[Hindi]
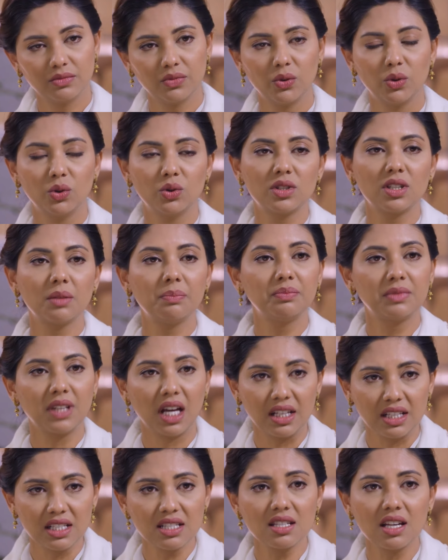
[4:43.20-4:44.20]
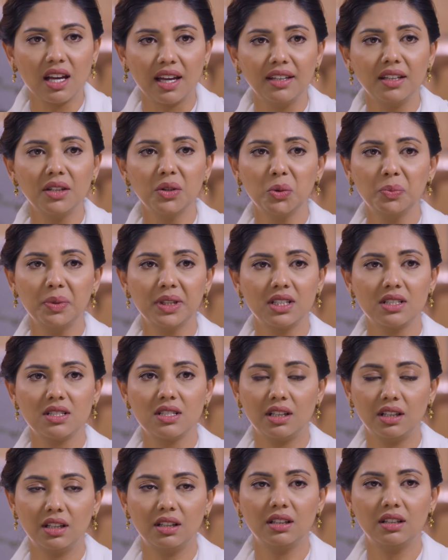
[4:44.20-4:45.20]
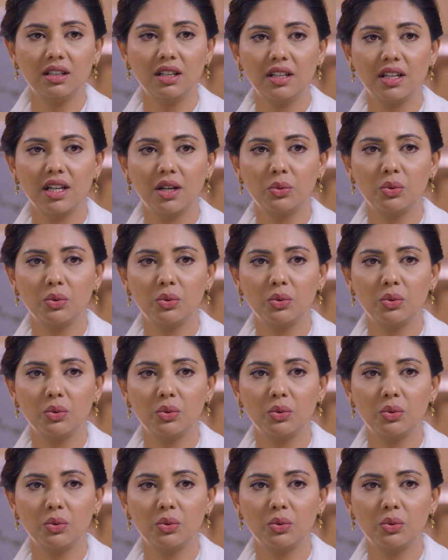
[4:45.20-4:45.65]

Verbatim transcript: वो लोग सब थाने से आएंगे तो पता चलेगा कि क्या